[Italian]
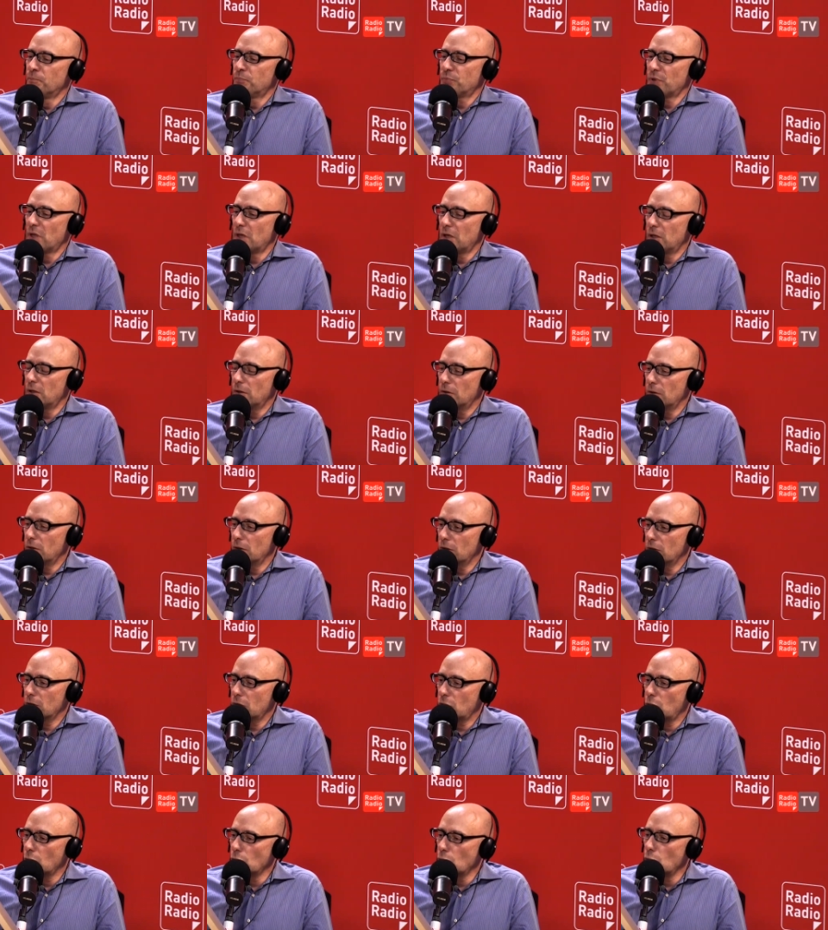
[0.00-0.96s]

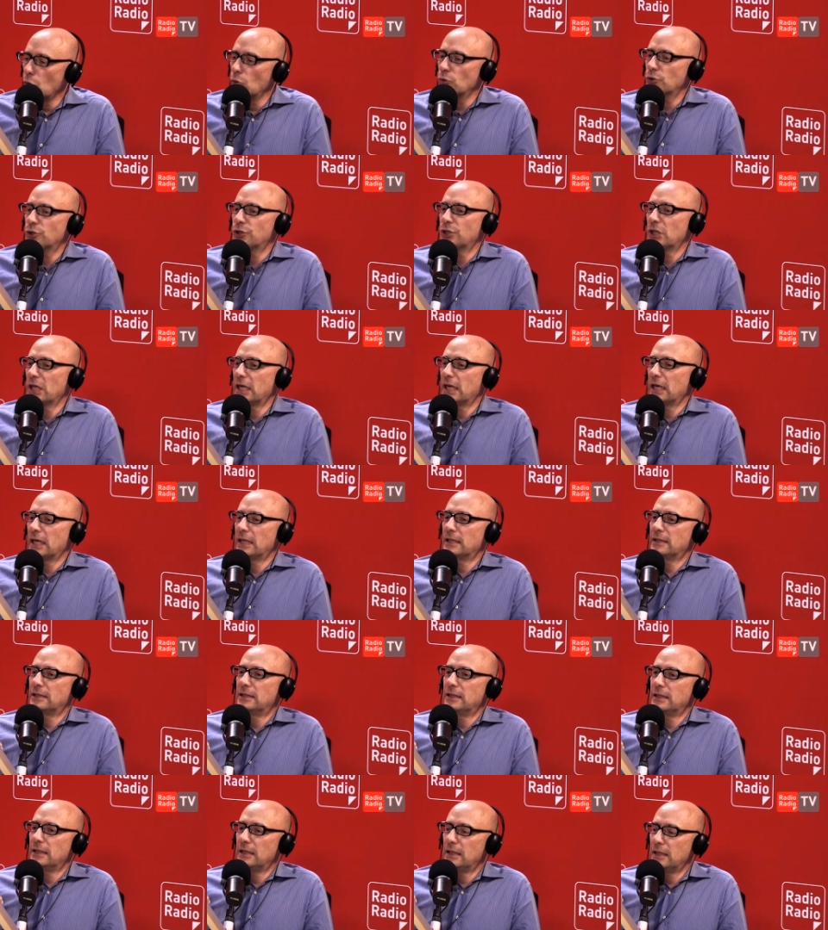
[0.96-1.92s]
eh, conoscere,
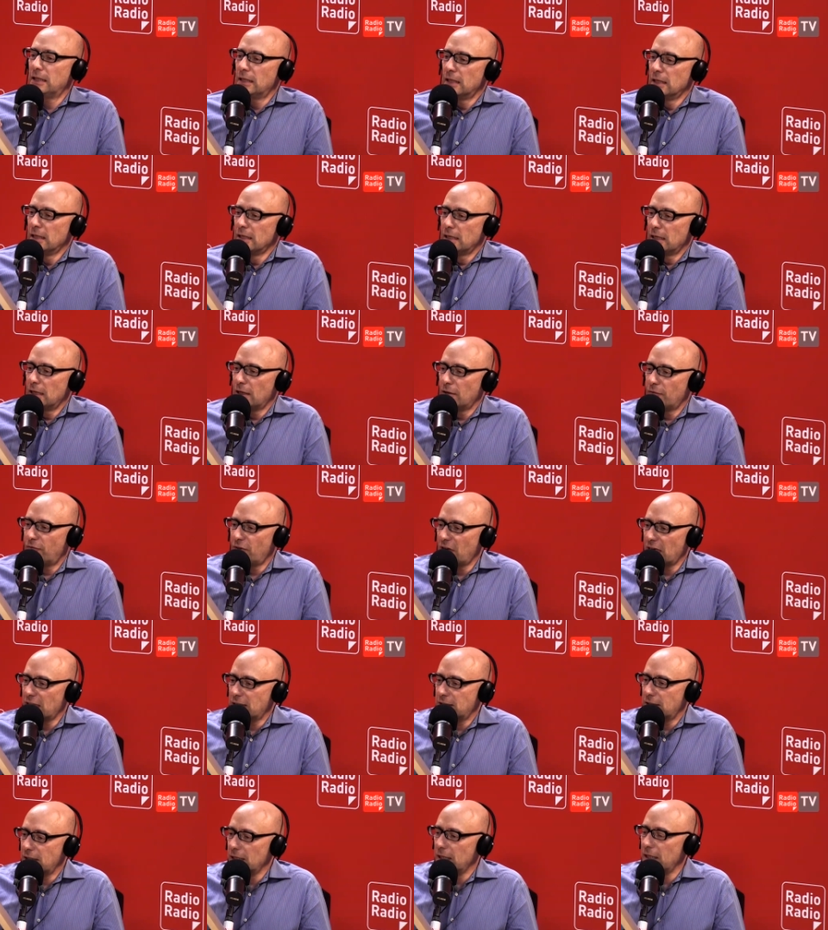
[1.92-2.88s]
di eh,
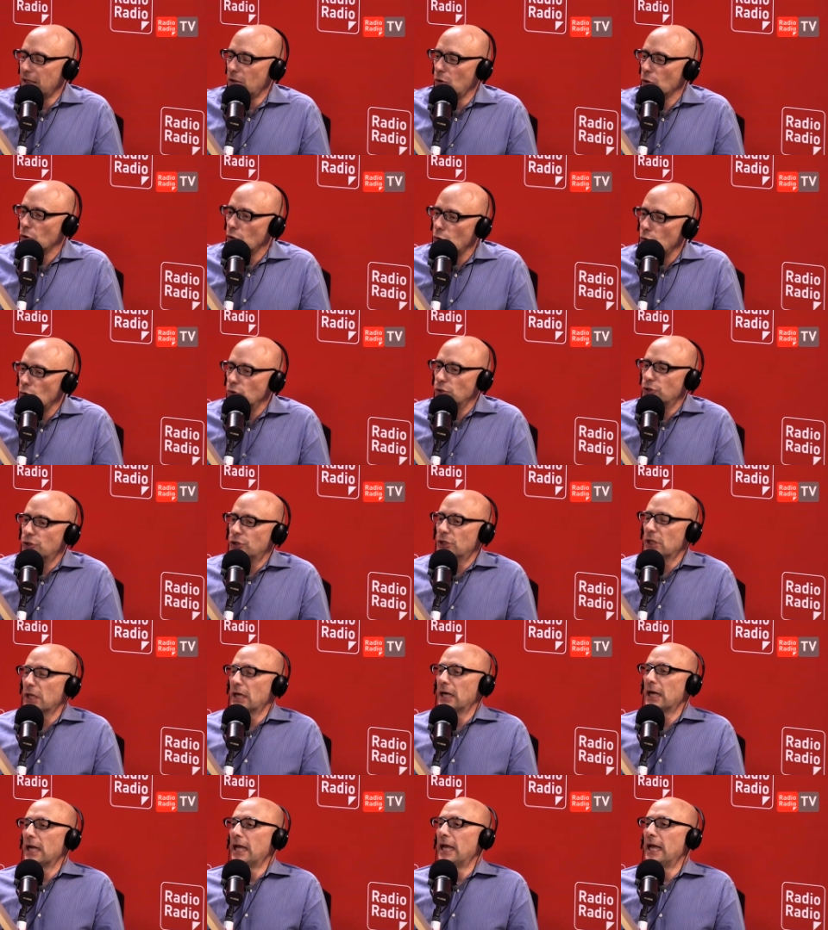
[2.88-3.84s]
farsi
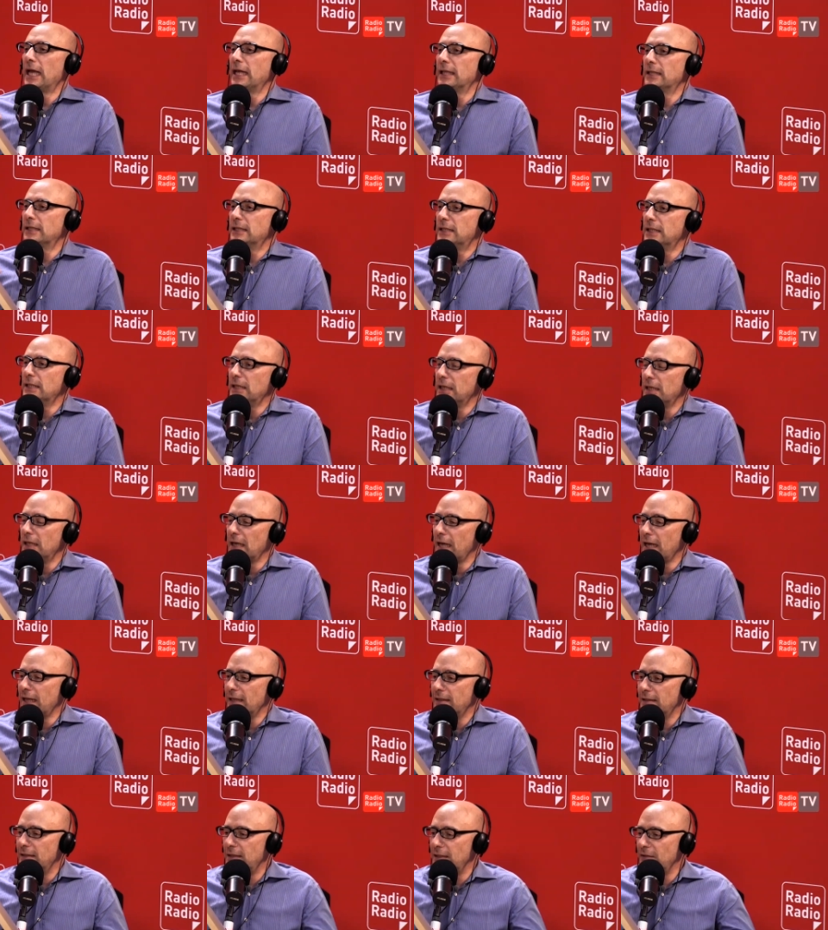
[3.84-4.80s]
riconoscere e di,
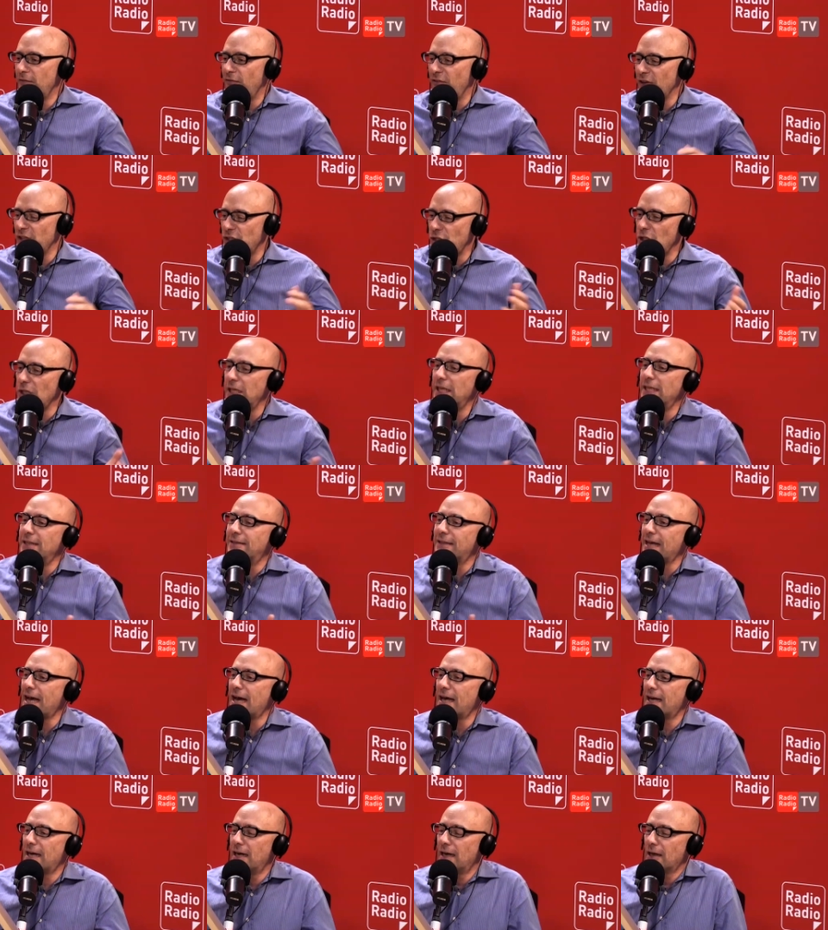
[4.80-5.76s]
e di,
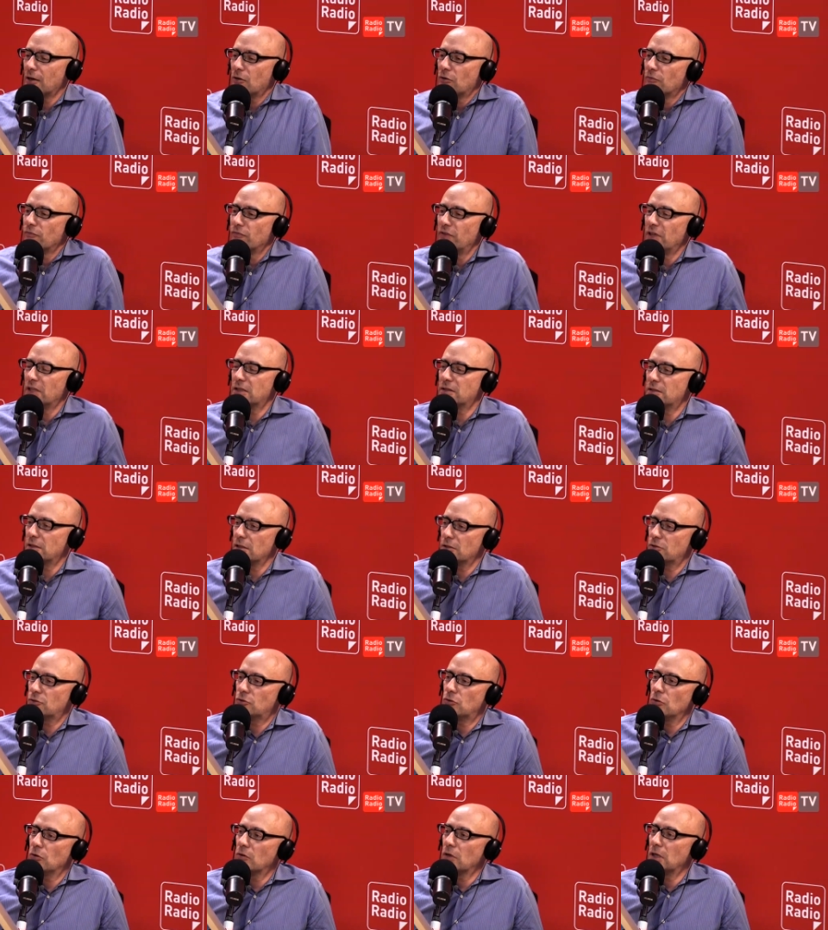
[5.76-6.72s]
facilitare la
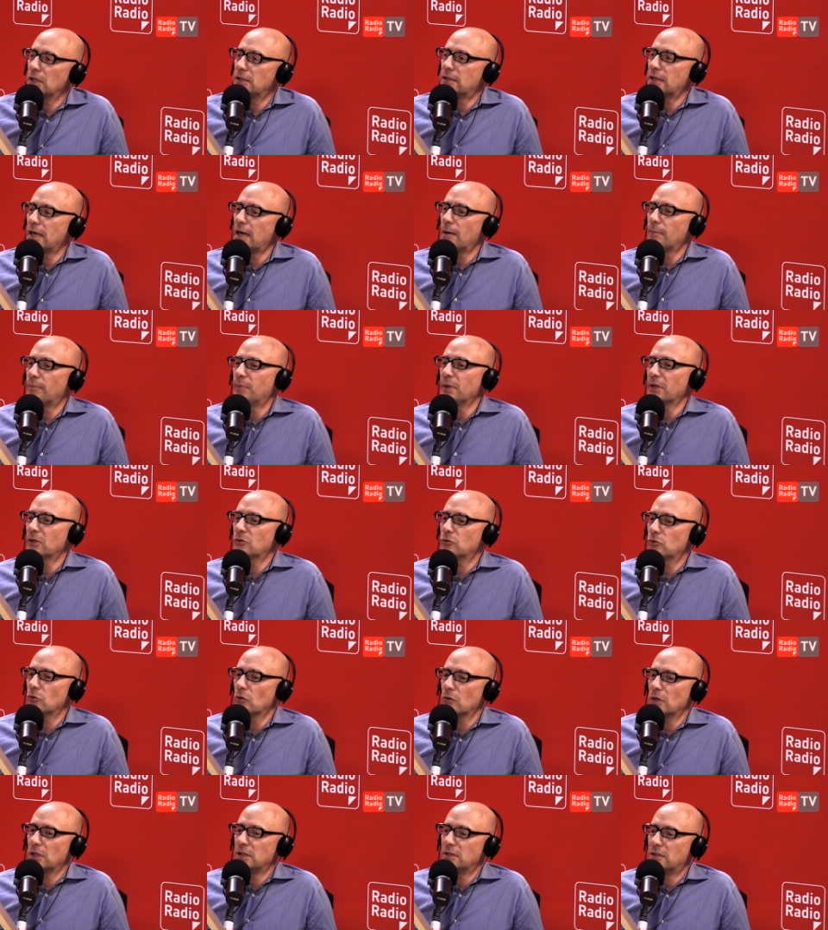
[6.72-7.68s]
conversazione tra
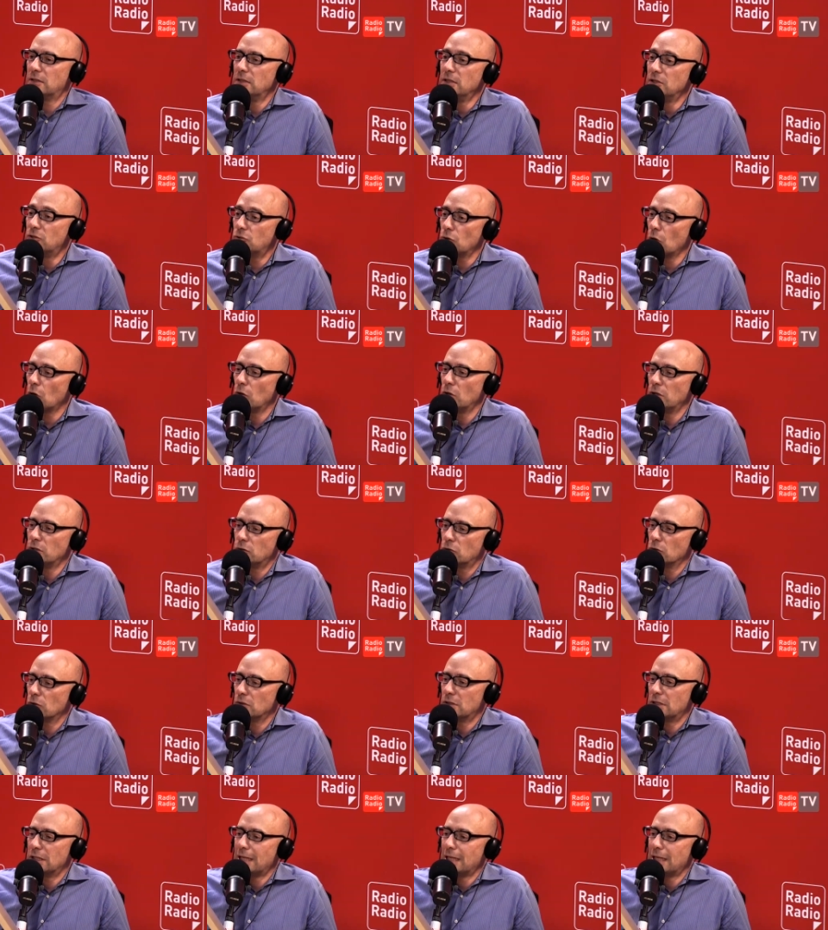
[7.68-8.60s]
persone di solito di